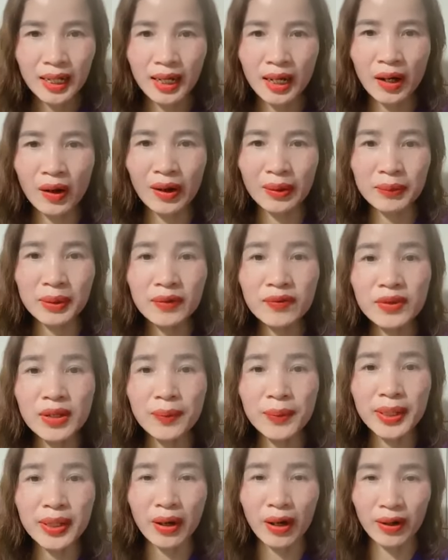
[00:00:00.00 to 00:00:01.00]
À, Hoàng Viết
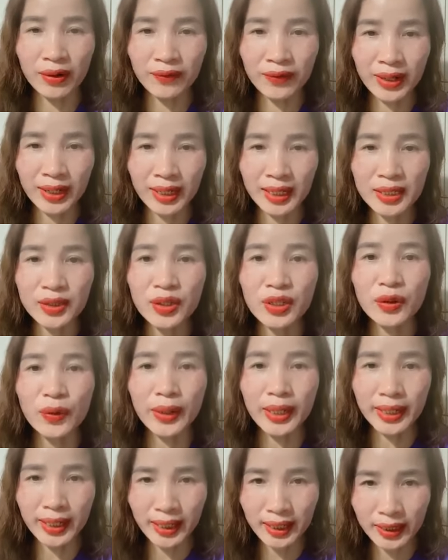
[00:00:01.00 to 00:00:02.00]
vừa mới nói về cái chị
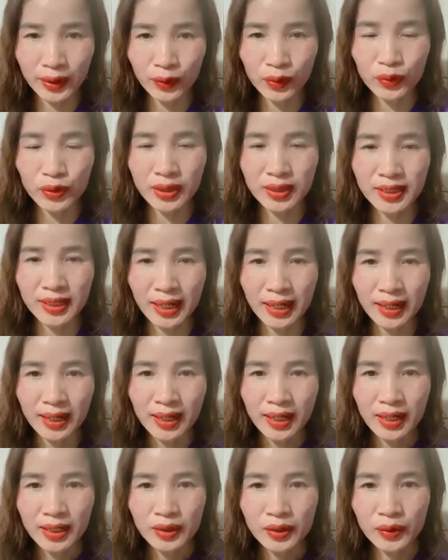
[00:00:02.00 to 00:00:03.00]
Thúy đấy, quý cô chú anh chị ạ.
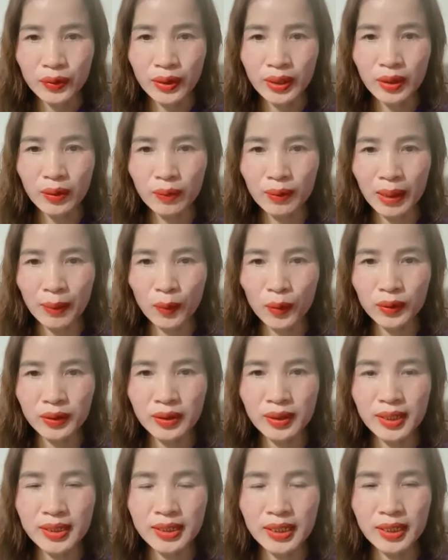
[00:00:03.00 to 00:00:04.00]
Chị Thúy cũng là một
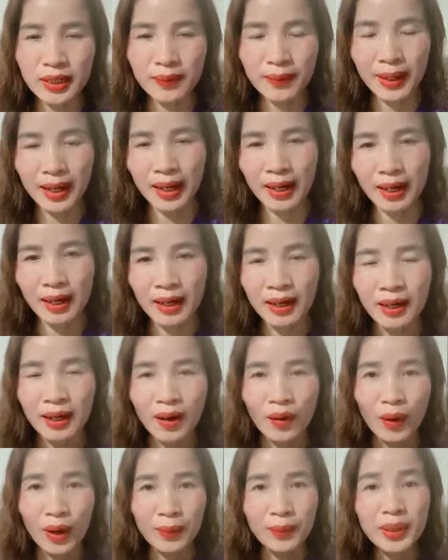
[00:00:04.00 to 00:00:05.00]
người chị mà
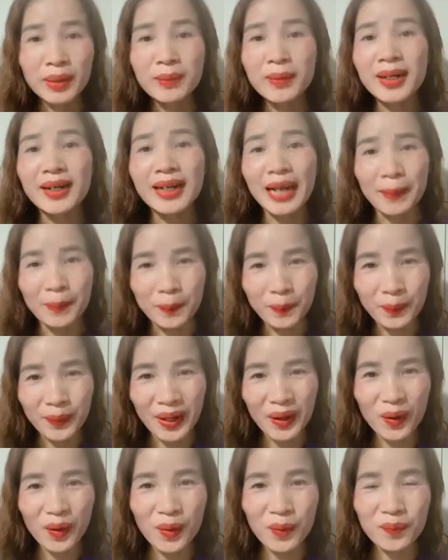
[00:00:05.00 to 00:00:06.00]
Hoàng Viết mới gặp
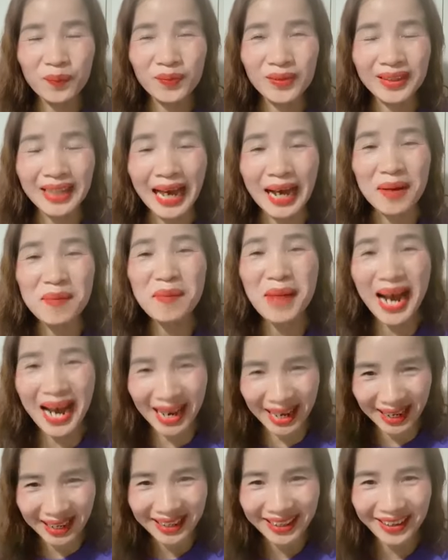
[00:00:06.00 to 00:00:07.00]
cái hôm tháng
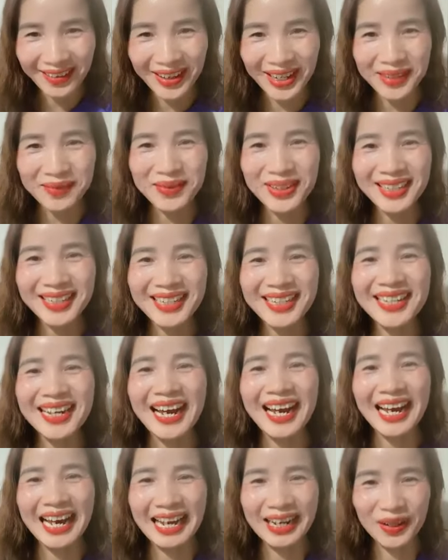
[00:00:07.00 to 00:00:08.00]
ba, Hoàng Viết đi
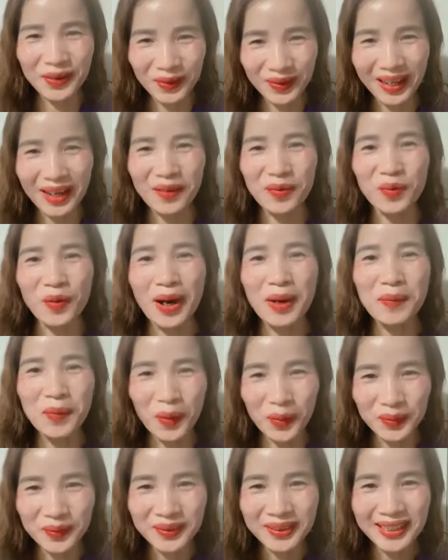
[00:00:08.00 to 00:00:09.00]
ra Hà Nội học khóa
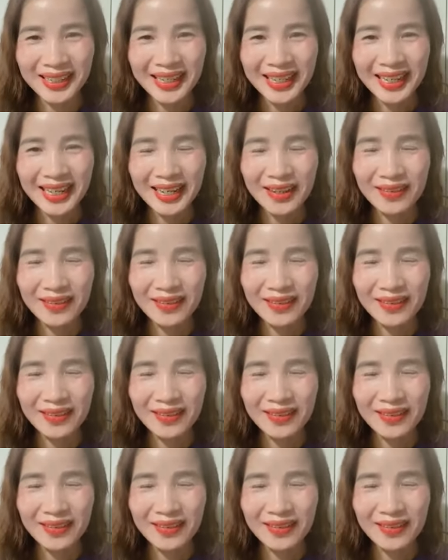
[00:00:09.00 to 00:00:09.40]
một.